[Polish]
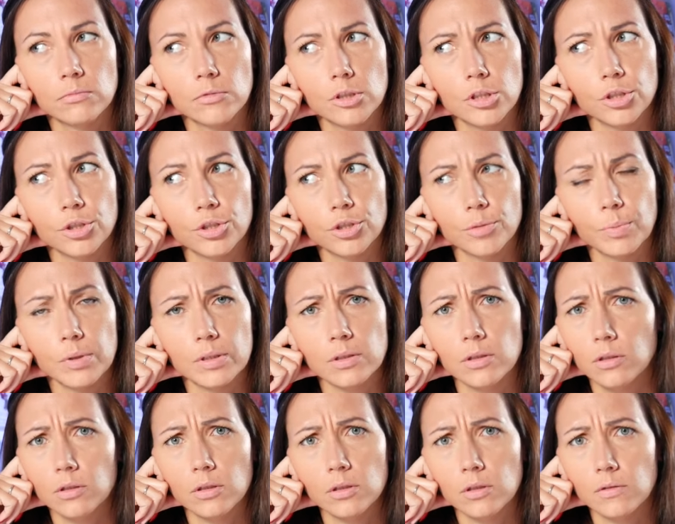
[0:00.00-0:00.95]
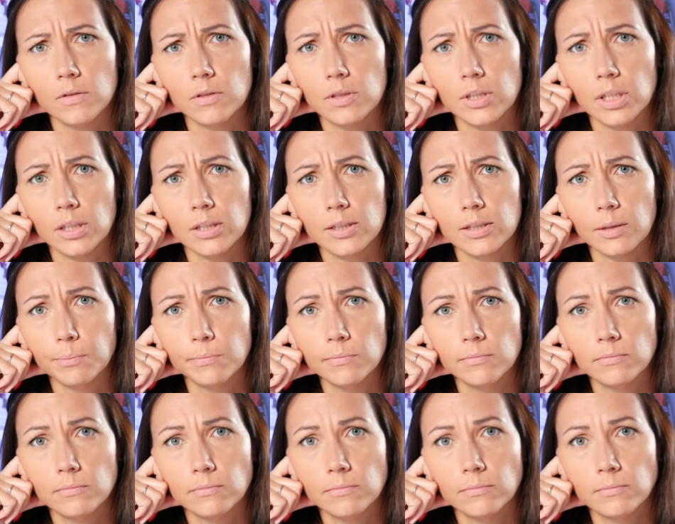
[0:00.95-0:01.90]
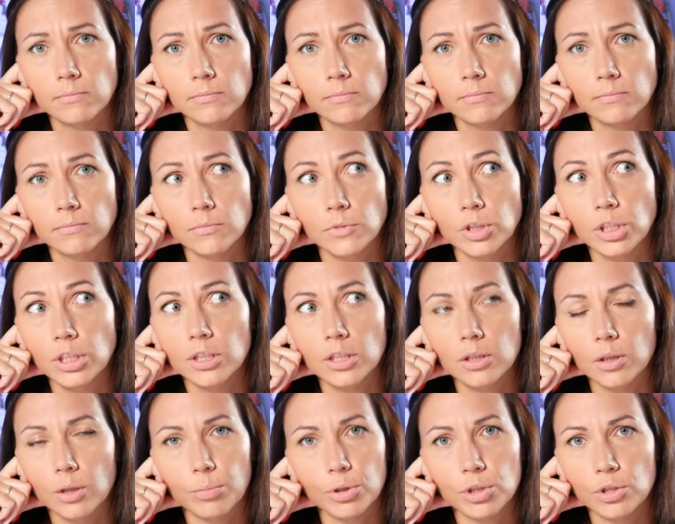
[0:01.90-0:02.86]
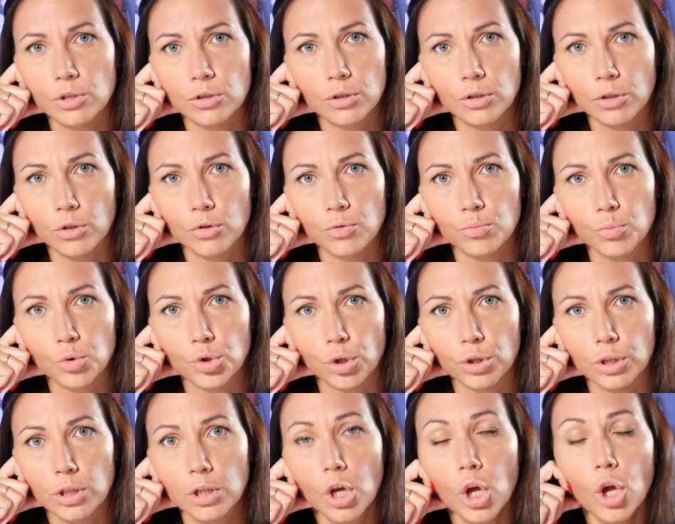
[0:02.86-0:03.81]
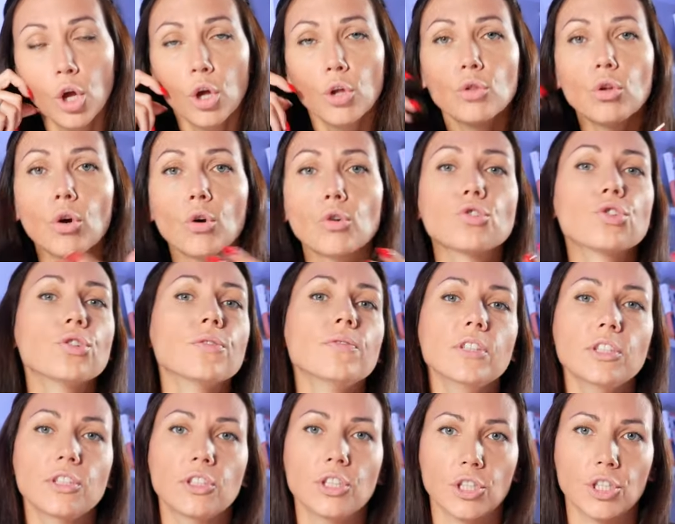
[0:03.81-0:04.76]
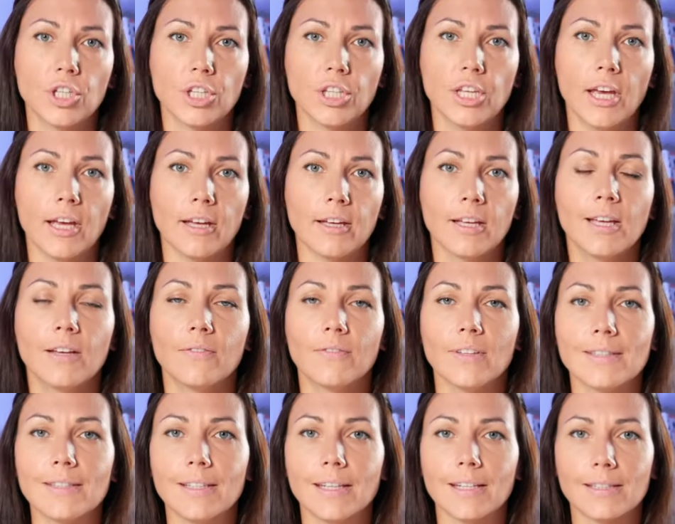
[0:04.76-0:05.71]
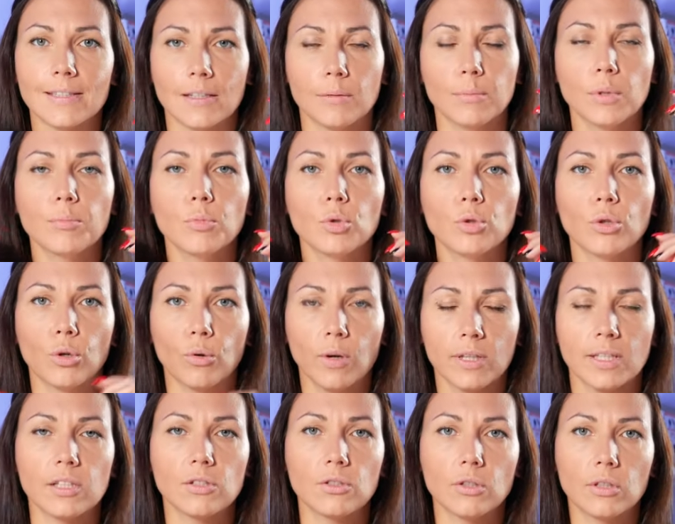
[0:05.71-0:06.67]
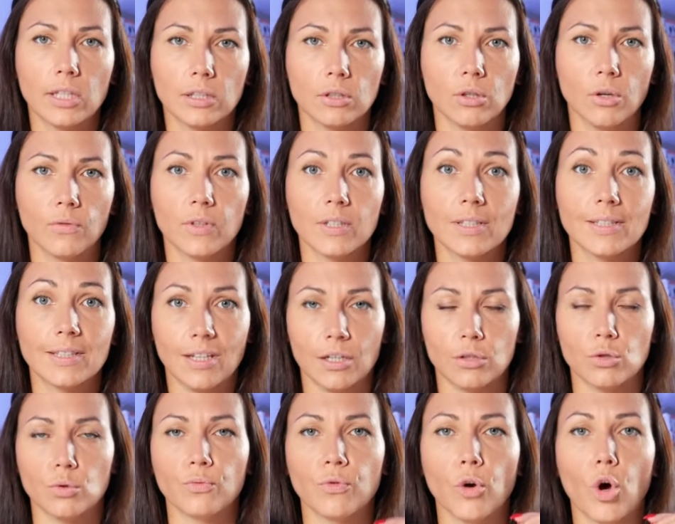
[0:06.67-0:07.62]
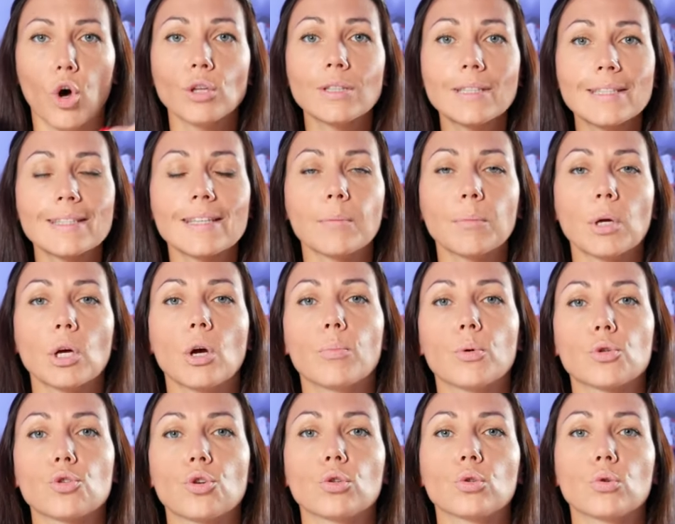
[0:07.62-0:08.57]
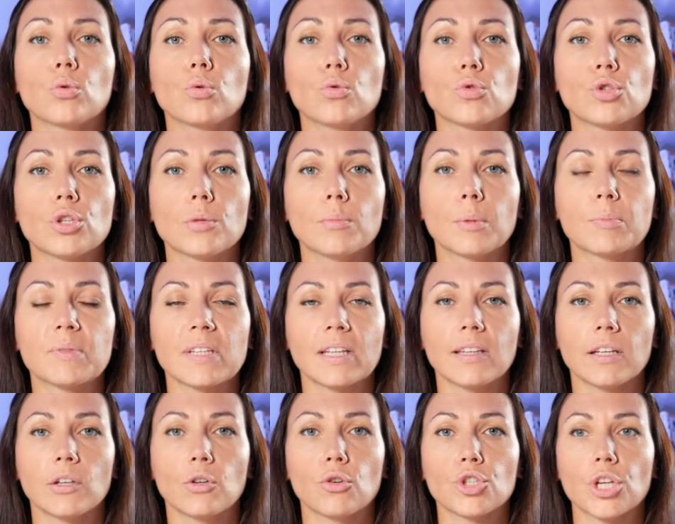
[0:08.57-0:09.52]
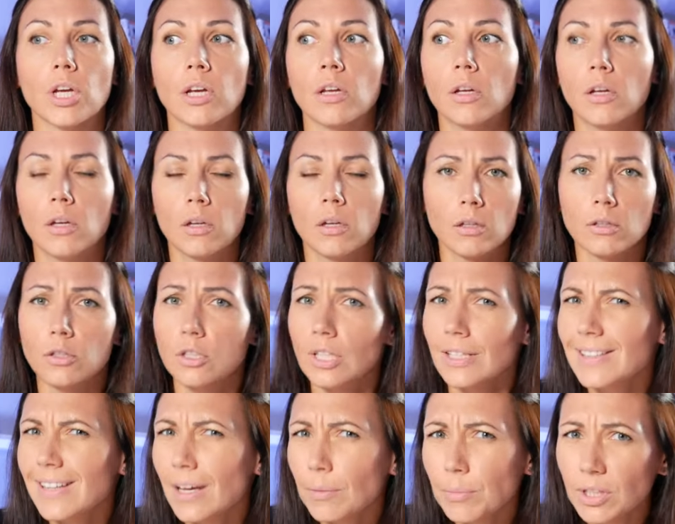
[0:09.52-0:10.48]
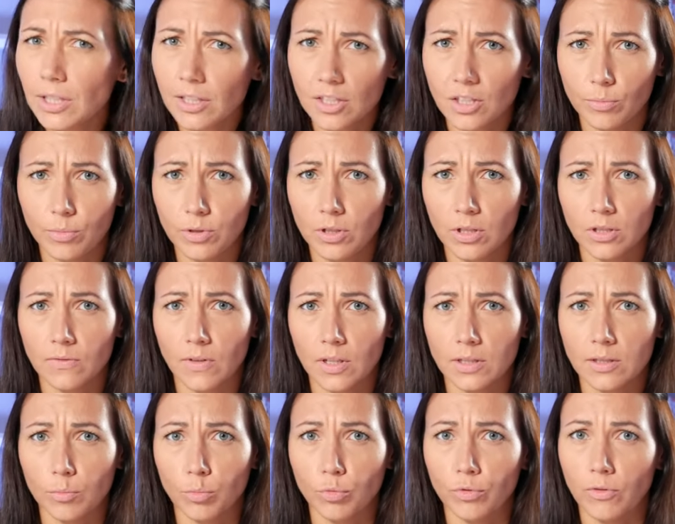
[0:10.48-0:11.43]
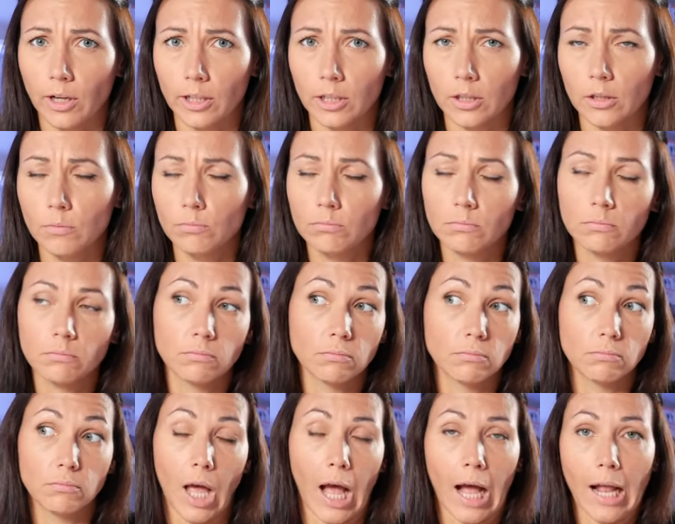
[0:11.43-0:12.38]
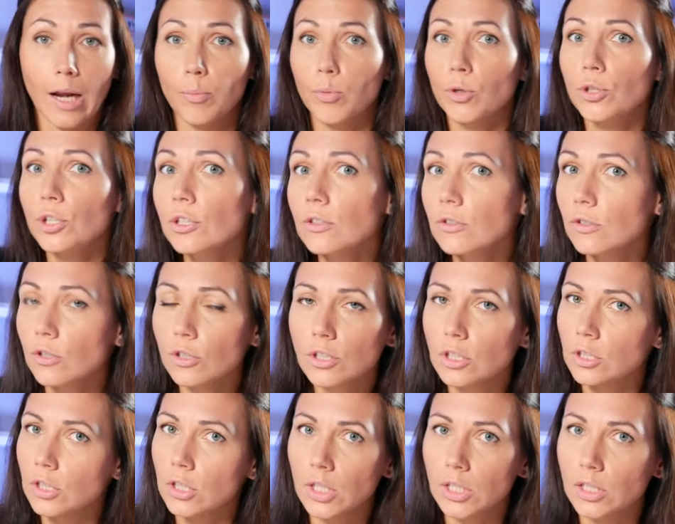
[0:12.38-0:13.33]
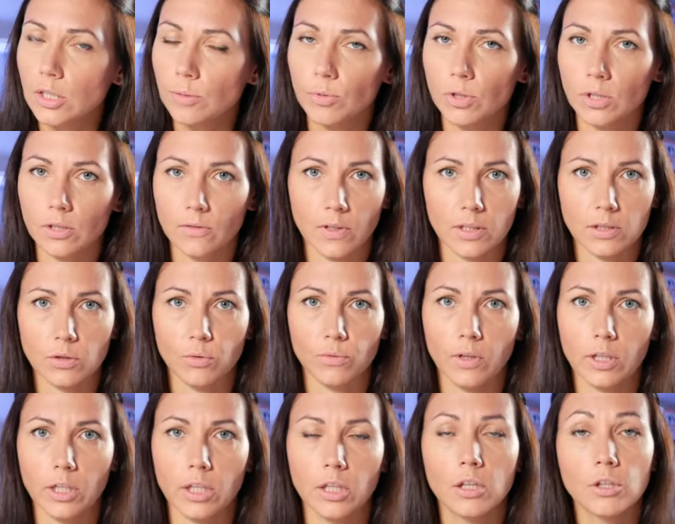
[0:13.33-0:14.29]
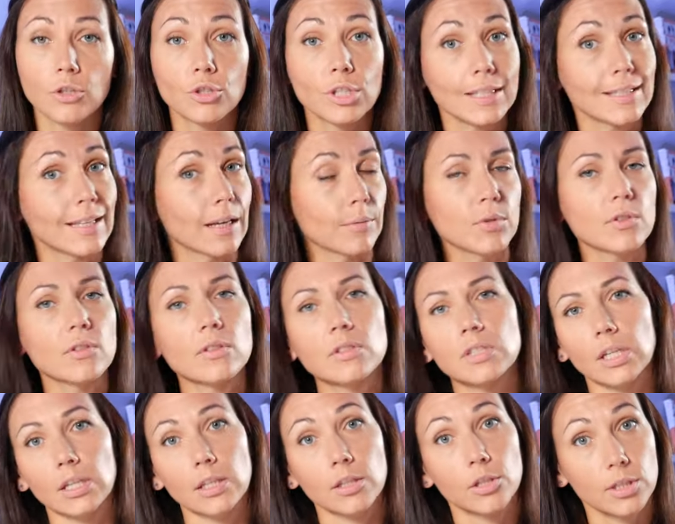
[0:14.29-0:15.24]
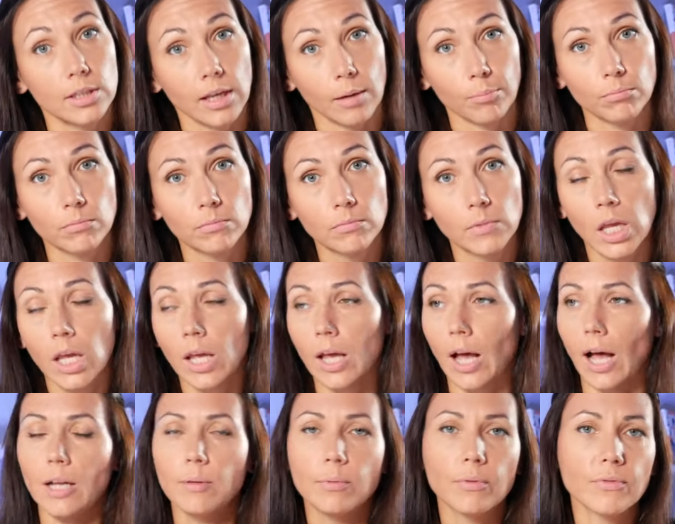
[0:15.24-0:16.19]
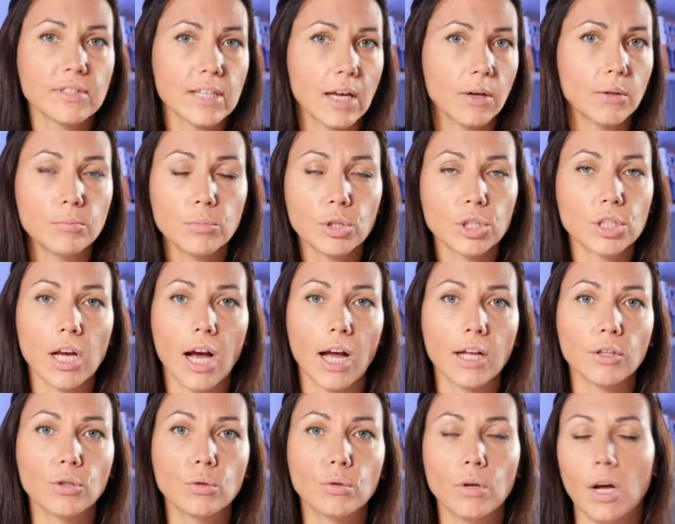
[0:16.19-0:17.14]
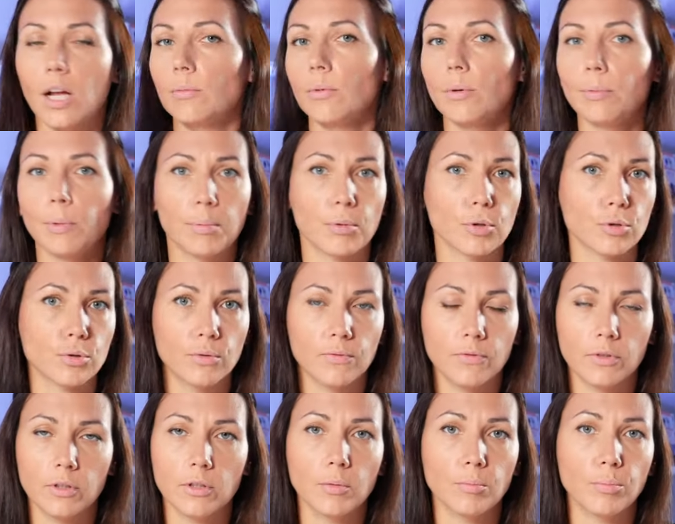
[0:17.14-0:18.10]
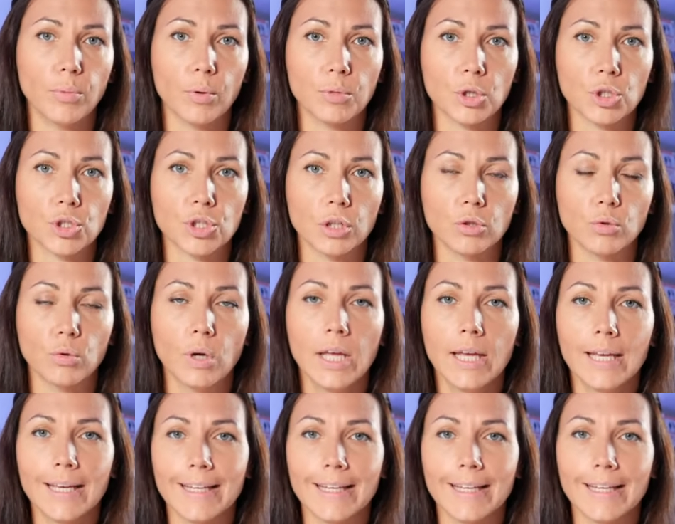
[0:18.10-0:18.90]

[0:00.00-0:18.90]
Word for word: Czyli, że pies nigdy nie zostanie sam? Nigdy nie będzie do tego zmuszony? No, oczywiście, że nie, więc nie chcemy mu dokładać dodatkowych stresów. Od samego początku uczymy psa tego, że czasami na ciebie nie zwracam uwagi, albo nikt z rodziny na ciebie nie zwraca uwagi. Czasami zostajesz sam albo w całym mieszkaniu, albo po prostu w innym pomieszczeniu.